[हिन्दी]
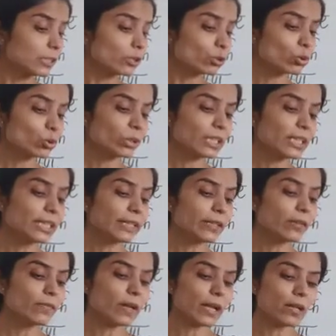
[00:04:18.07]
टू डिलीट
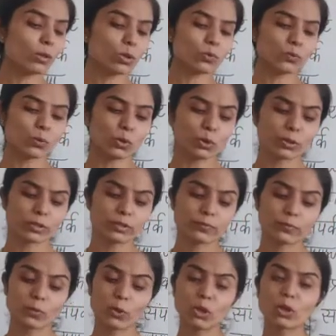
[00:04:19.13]
अ फाइल और फोल्डर
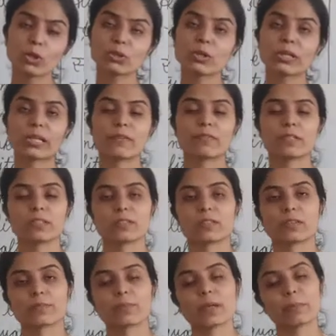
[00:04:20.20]
फॉलो द गिवन
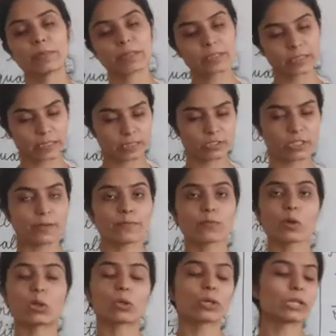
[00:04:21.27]
स्टेप हमें ये स्टेप
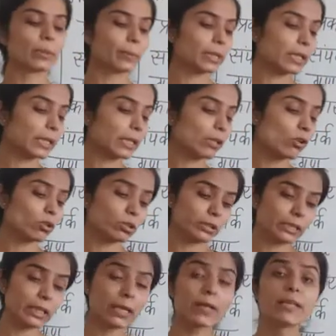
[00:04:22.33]
फॉलो करने पड़ेंगे कौन से
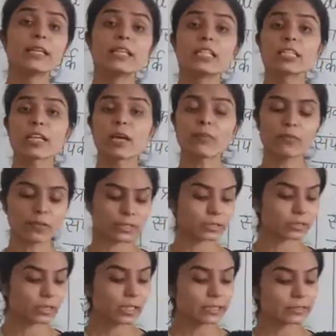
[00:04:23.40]
हैं स्टेप
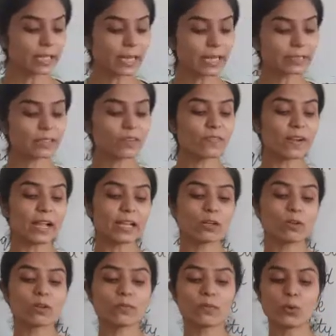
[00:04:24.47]
फर्स्ट सेलेक्ट द फाइल
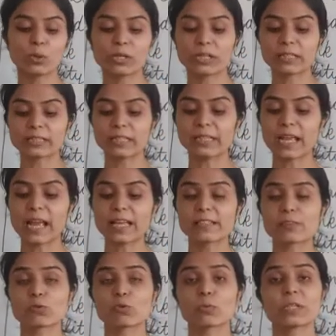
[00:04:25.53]
और फोल्डर दैट
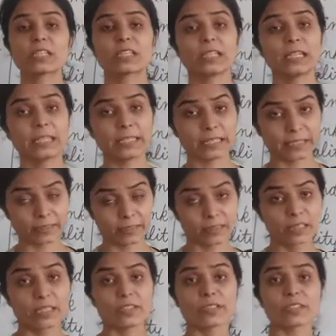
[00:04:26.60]
हैज़ टू बी डिलीटेड
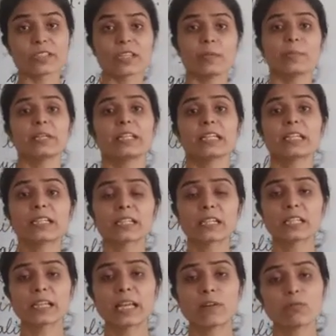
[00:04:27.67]
जिसे हमें डिलीट
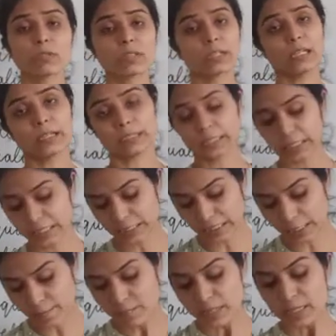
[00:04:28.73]
करना है उसे सेलेक्ट
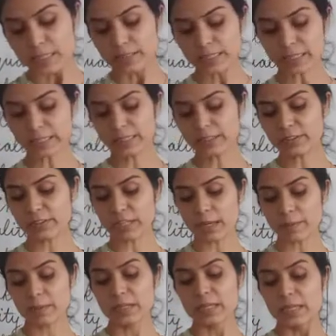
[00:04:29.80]
करेंगे सेकेंड स्टेप